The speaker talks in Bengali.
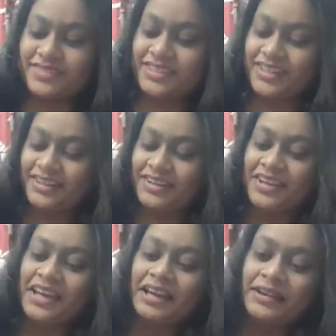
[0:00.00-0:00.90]
এটার
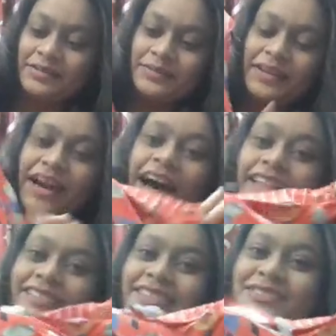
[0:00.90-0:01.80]

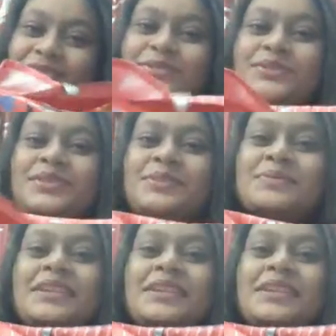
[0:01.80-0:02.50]
হাতটার জন্যই আমি